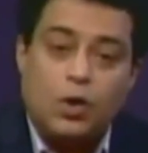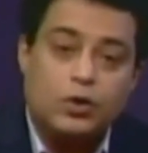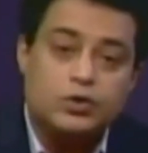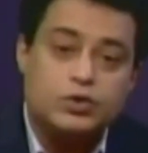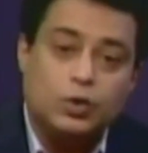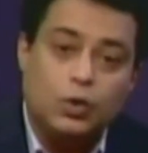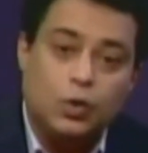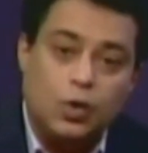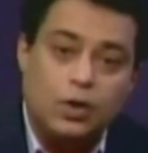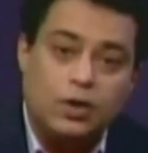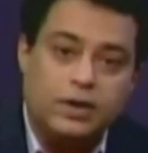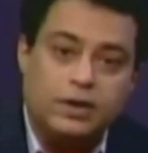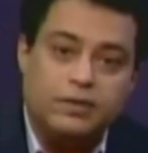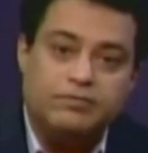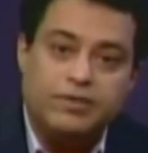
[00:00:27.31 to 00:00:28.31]
और जो
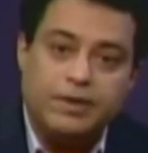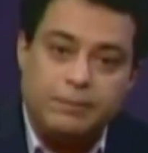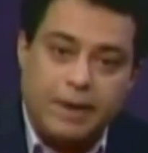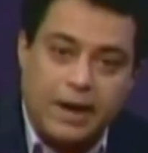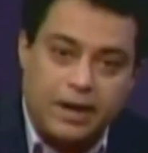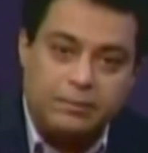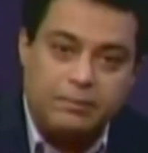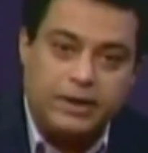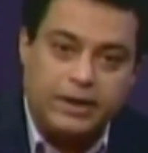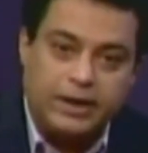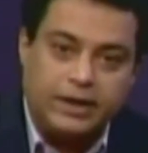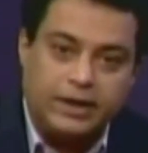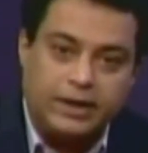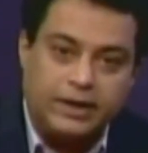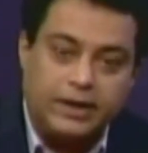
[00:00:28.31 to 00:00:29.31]
लोग व्यापार में
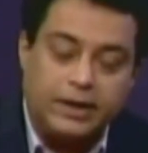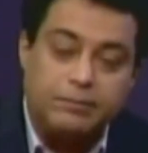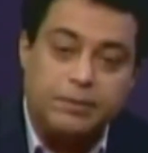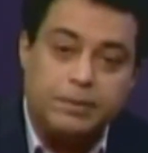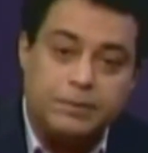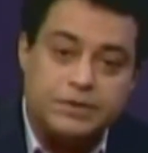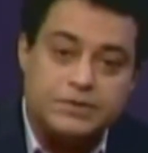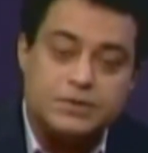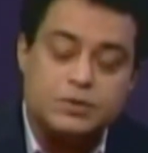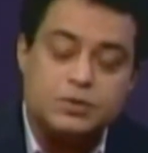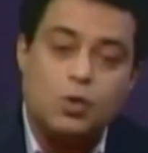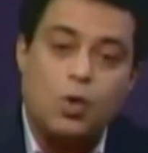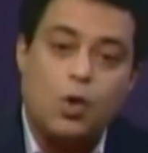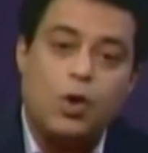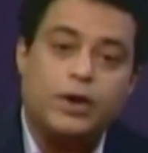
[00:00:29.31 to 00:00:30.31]
रह करके अपने
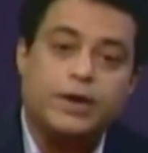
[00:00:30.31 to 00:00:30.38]
बिजनेस को